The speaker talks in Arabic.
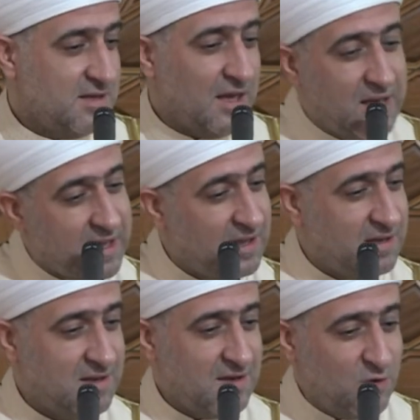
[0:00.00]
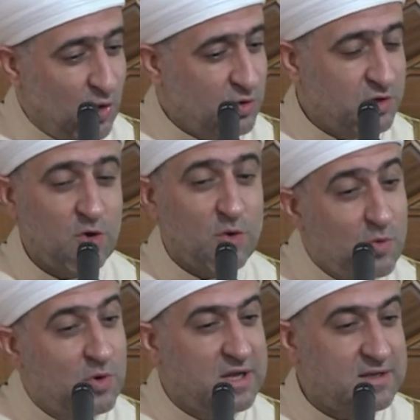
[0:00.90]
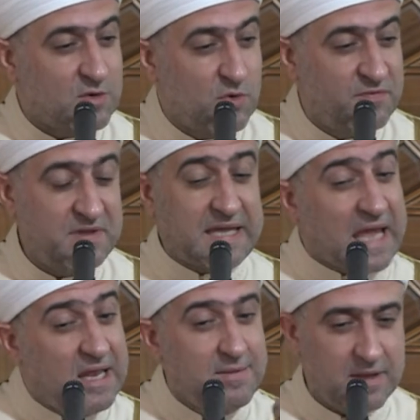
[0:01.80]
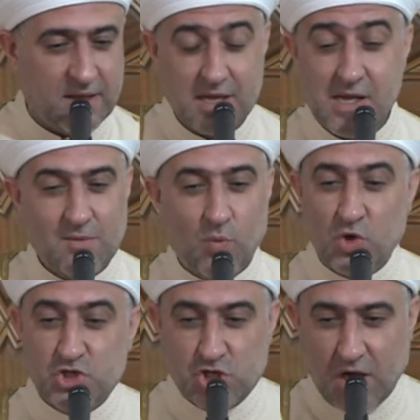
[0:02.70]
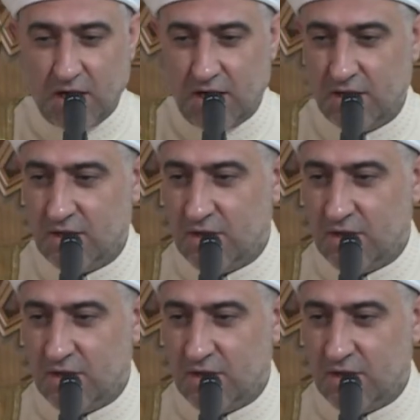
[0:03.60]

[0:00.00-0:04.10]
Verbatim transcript: يعني هيك نقعد أنه المولد يكون فيه كلمة موجهة